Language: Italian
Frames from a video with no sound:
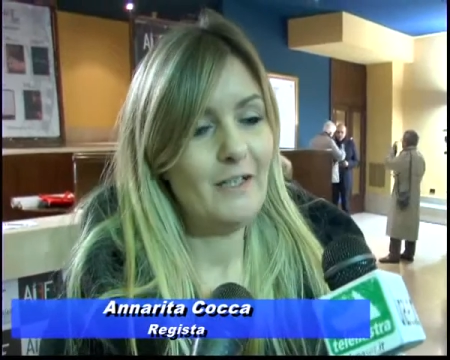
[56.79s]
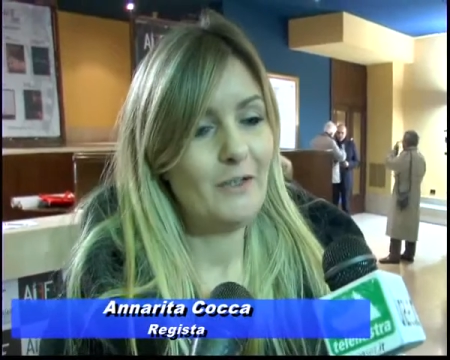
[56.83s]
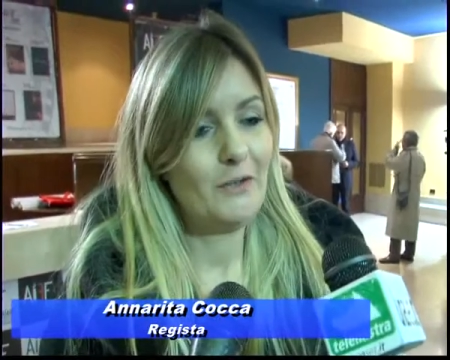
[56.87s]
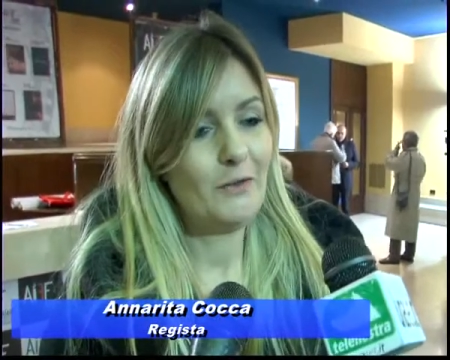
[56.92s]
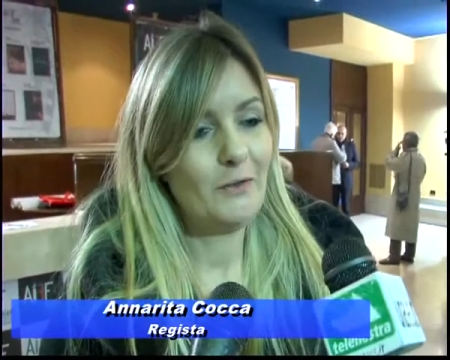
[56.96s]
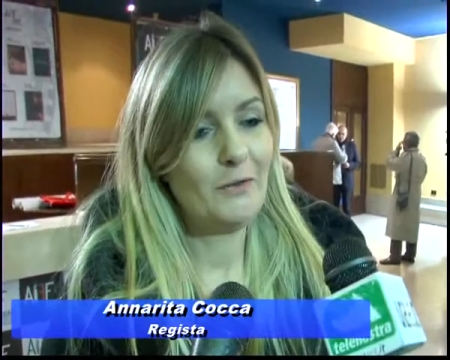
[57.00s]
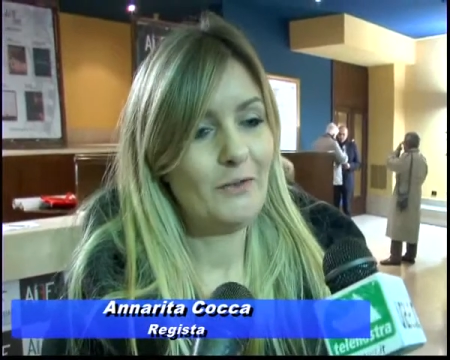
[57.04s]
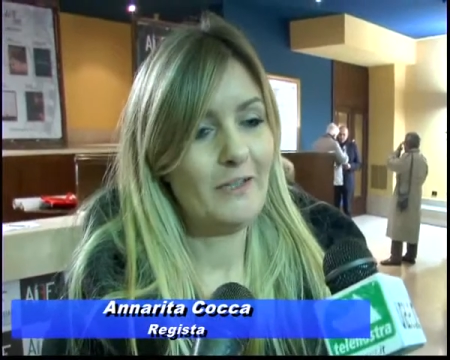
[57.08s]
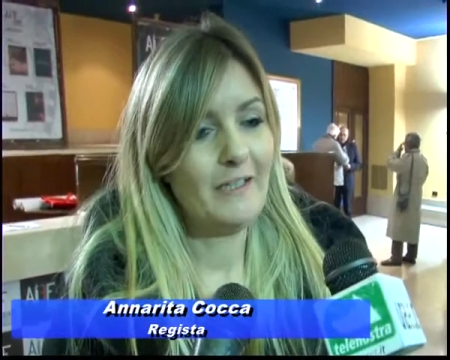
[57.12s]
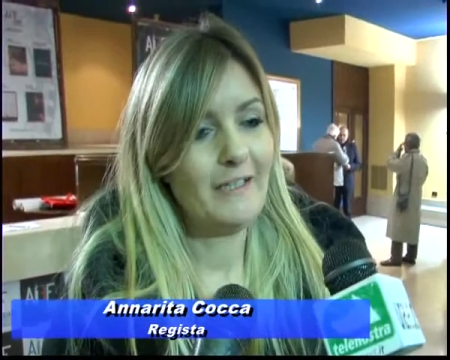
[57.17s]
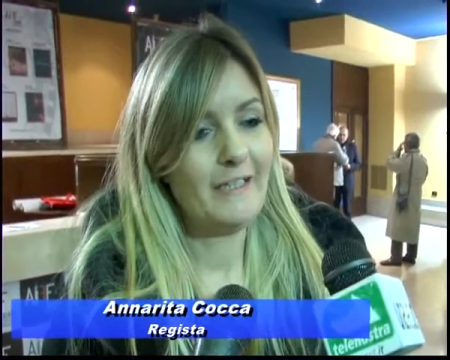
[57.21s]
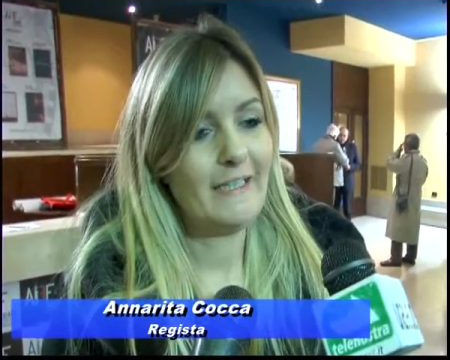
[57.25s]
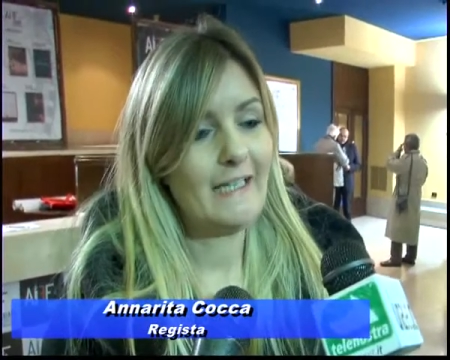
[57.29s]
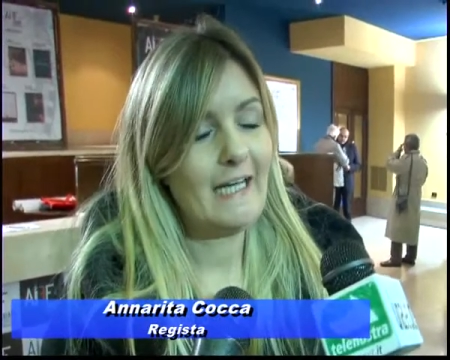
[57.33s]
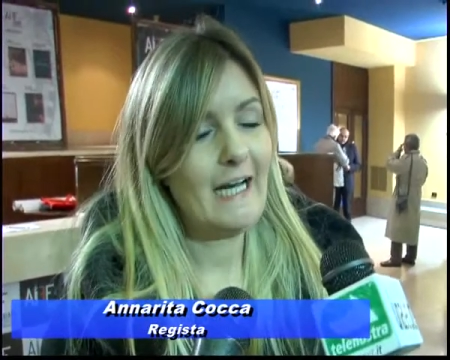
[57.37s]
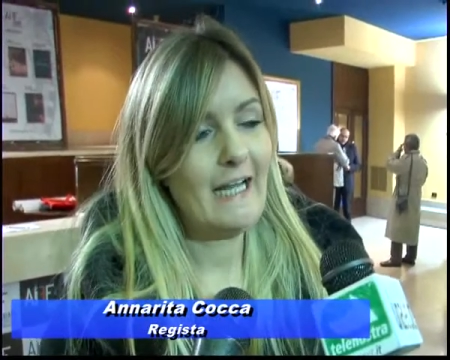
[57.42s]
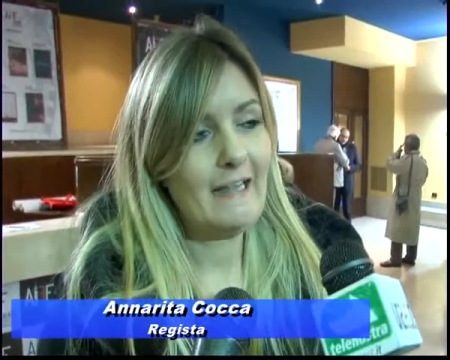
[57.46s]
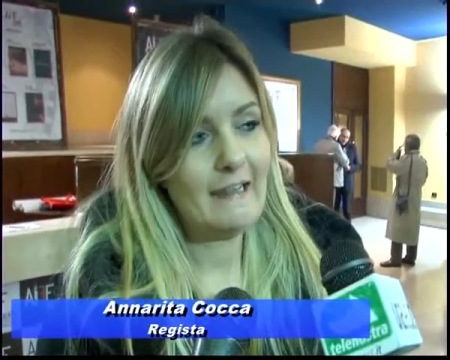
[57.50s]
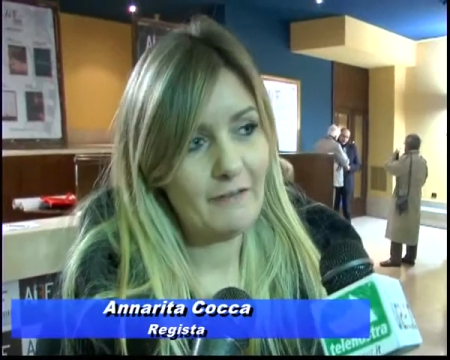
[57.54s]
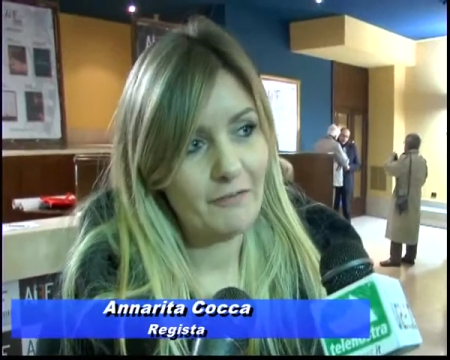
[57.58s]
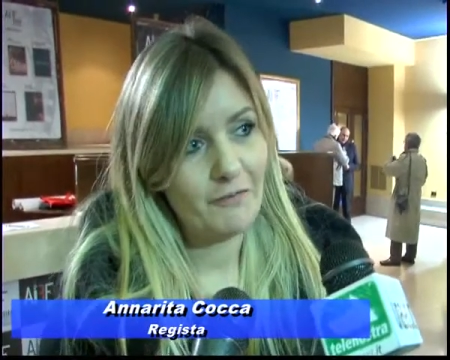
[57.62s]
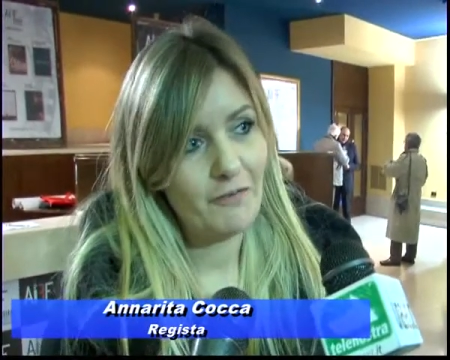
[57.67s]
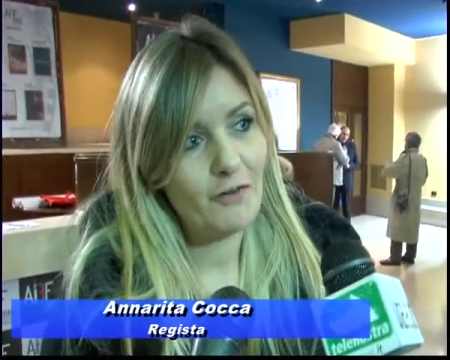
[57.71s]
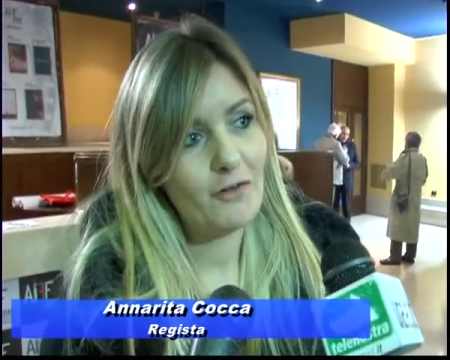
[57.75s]
con
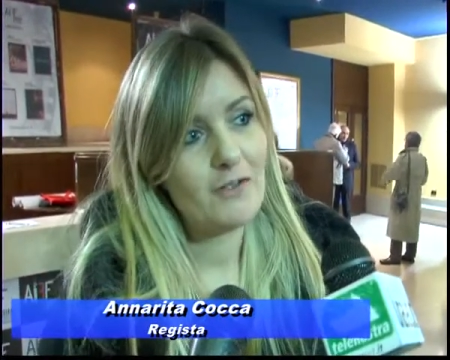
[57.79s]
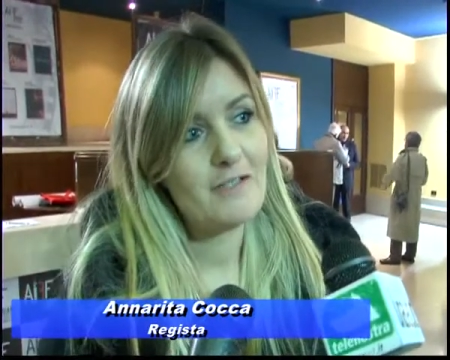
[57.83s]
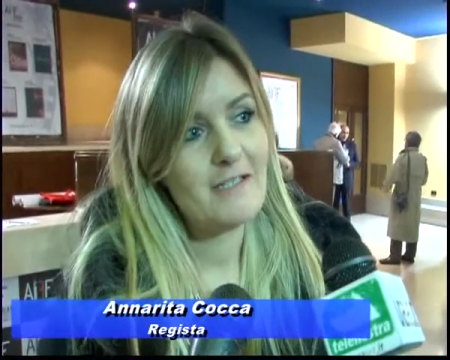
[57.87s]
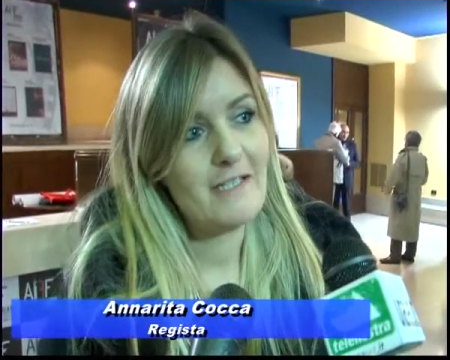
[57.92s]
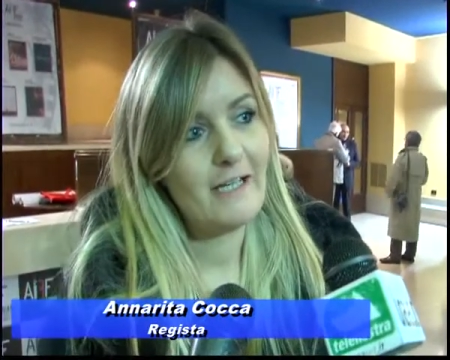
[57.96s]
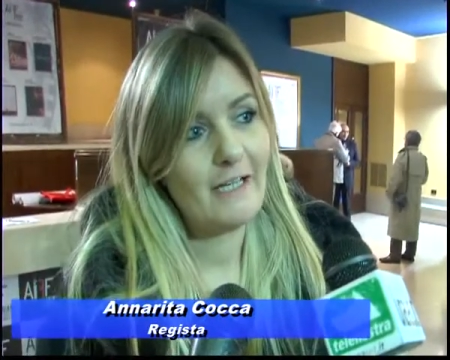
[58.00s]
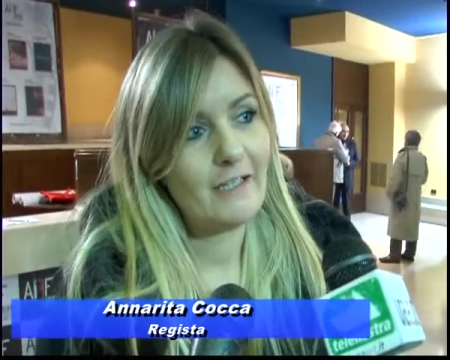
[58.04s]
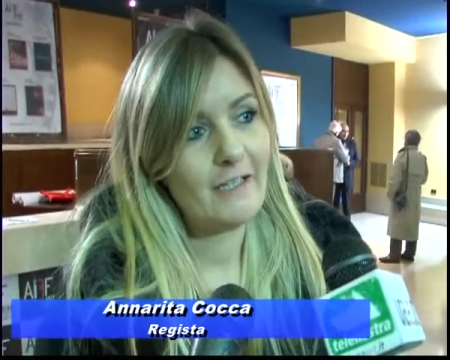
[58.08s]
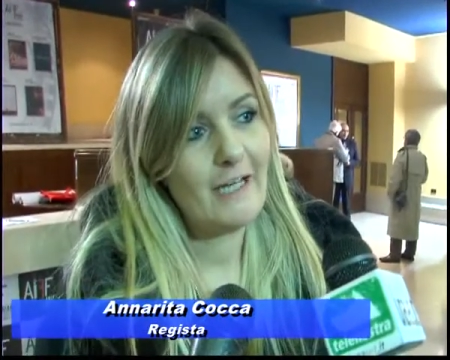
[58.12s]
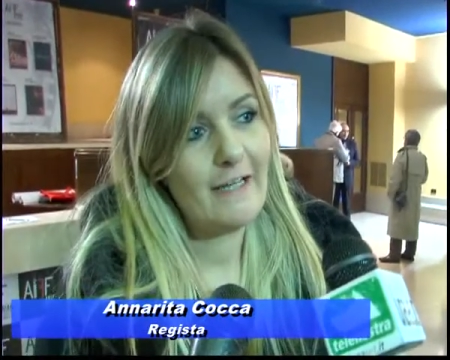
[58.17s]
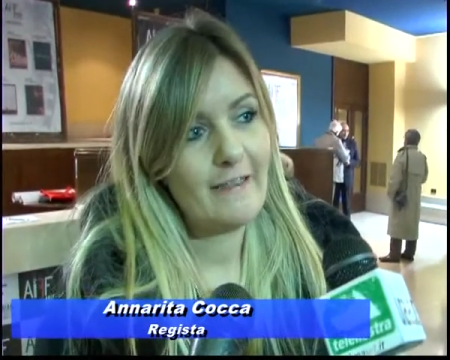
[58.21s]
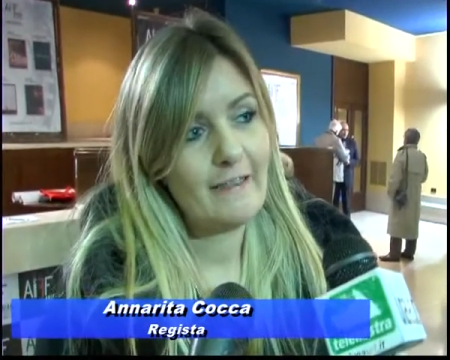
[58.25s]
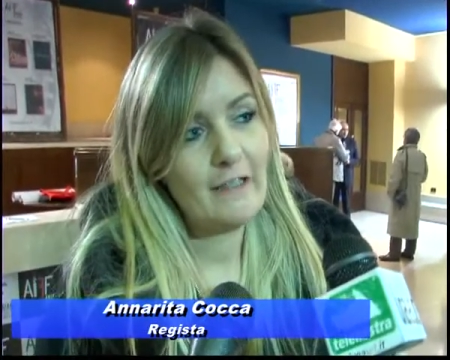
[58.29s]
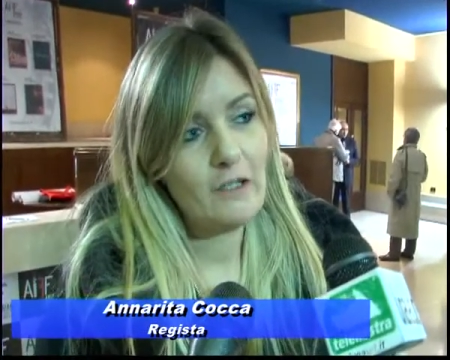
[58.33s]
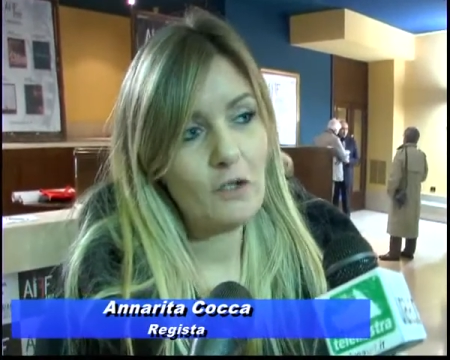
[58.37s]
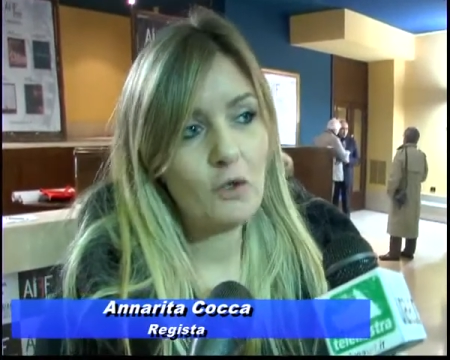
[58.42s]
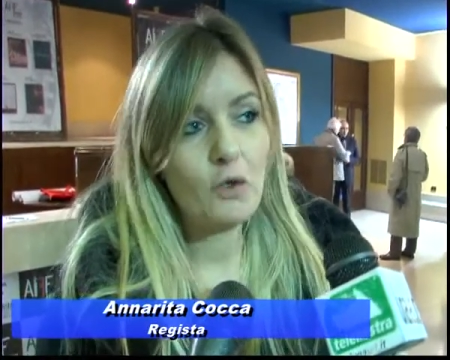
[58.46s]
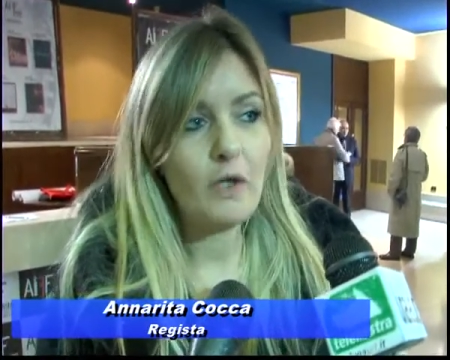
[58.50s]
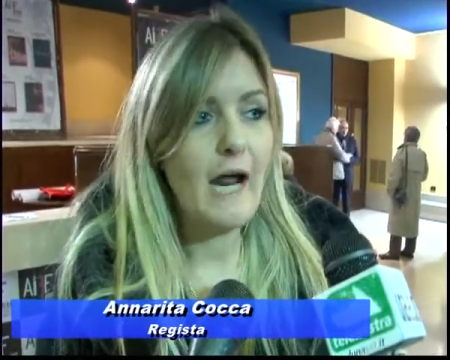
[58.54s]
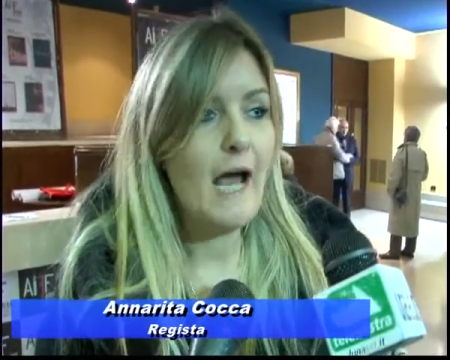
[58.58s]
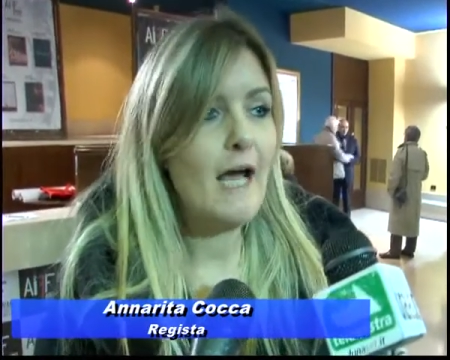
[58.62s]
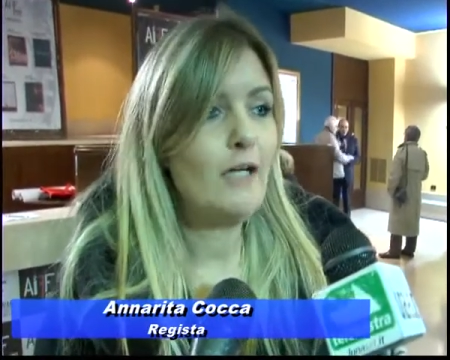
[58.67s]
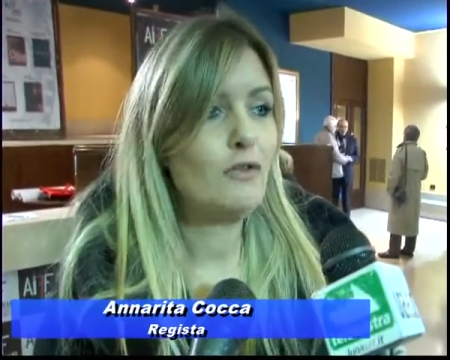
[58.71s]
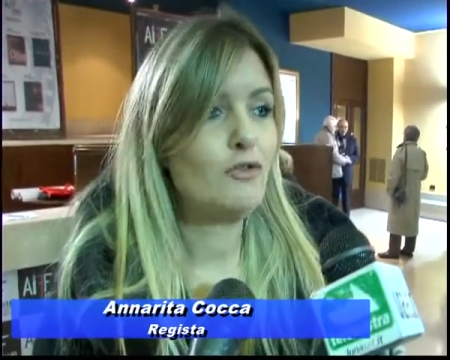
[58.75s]
grande forza, grande
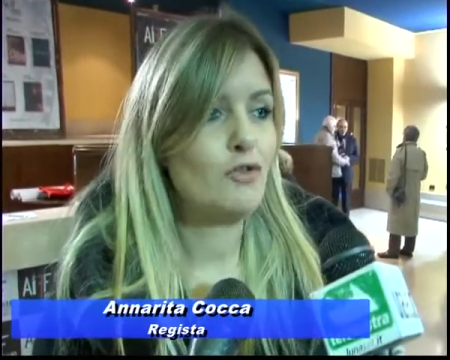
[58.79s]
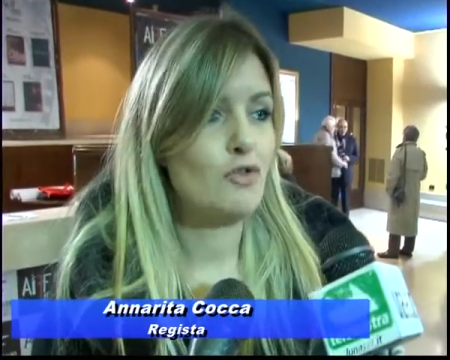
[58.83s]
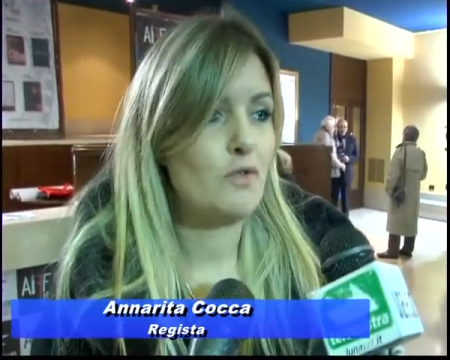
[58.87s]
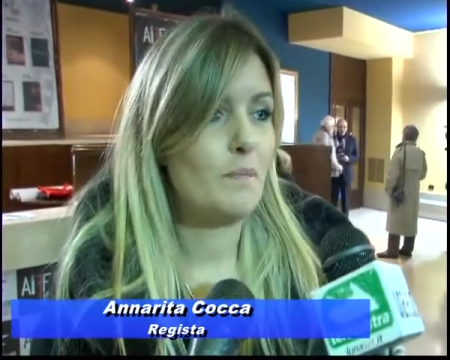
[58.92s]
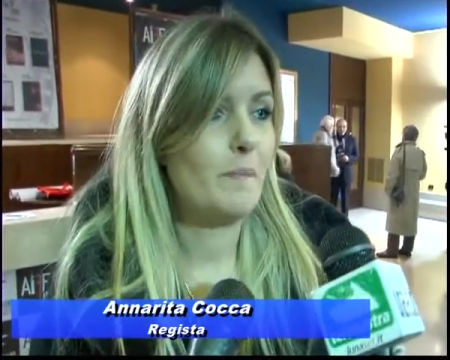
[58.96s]
coraggio,